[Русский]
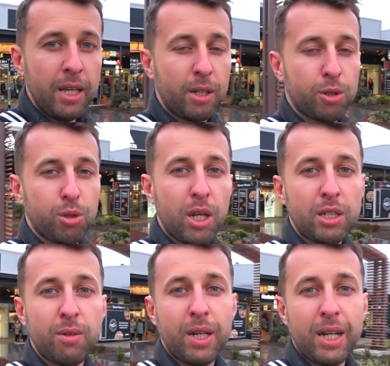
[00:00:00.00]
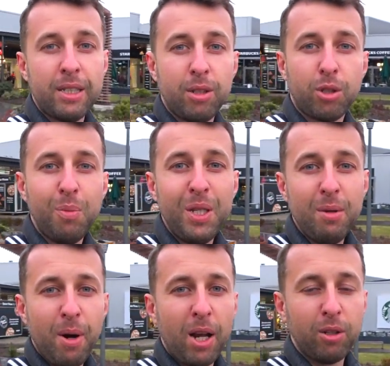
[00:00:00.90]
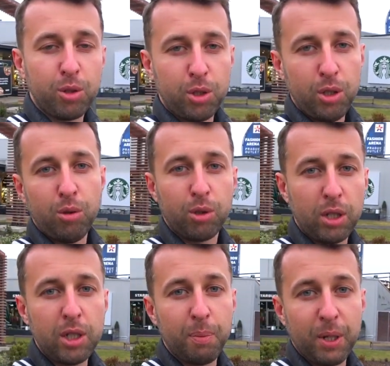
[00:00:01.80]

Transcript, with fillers: И государство гарантирует минимальную скидку 30%.